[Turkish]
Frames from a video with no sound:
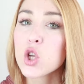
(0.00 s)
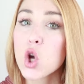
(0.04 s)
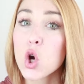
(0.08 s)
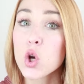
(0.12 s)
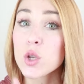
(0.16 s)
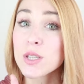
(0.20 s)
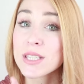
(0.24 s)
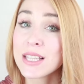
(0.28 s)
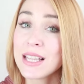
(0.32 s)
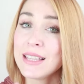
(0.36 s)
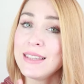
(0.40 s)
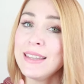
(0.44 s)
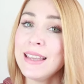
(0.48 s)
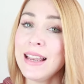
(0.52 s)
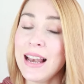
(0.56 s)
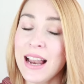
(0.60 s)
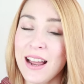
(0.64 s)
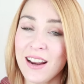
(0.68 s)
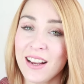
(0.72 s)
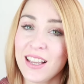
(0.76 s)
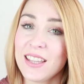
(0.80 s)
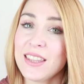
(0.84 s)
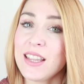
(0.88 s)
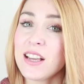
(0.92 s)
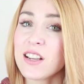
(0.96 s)
GÖZDE değil
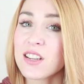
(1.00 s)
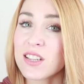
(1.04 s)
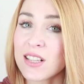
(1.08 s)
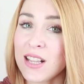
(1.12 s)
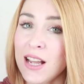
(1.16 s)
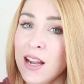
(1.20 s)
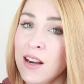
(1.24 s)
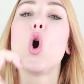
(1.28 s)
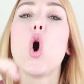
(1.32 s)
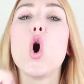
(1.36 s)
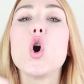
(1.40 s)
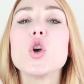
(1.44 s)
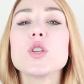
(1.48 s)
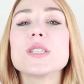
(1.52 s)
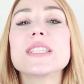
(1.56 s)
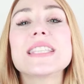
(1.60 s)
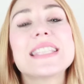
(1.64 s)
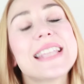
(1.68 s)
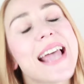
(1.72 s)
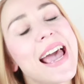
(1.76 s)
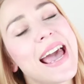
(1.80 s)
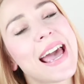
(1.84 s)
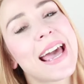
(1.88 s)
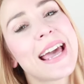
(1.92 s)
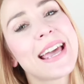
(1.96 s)
arkadaşlar,
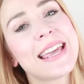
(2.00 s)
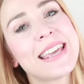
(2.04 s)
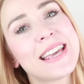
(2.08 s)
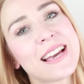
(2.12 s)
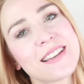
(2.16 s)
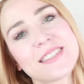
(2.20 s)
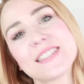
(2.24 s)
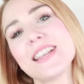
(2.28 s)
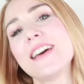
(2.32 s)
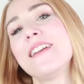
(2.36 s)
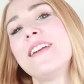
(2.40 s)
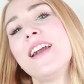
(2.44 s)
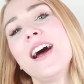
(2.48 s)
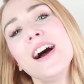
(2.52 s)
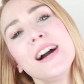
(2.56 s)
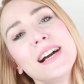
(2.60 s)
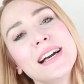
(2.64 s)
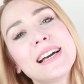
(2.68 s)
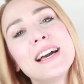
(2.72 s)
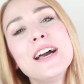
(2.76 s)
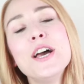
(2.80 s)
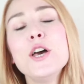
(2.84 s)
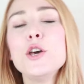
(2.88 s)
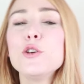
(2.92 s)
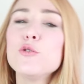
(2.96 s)
GOZDE
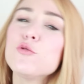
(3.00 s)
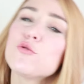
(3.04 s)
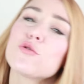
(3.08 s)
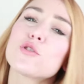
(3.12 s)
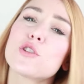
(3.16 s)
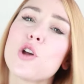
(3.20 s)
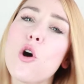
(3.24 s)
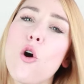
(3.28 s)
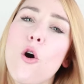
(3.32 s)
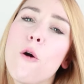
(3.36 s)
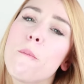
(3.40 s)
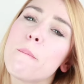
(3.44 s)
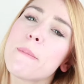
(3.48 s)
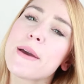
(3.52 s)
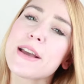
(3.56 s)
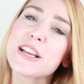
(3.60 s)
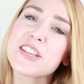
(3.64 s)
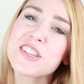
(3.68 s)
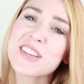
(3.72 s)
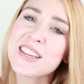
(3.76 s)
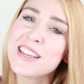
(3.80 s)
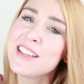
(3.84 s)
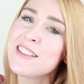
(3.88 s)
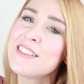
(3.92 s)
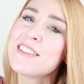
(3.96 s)
yazarak
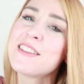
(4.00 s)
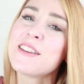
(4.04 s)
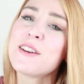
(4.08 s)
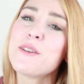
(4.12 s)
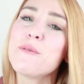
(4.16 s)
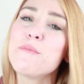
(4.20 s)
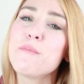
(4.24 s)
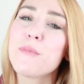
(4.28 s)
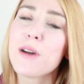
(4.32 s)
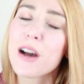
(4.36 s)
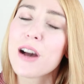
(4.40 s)
%15 indirim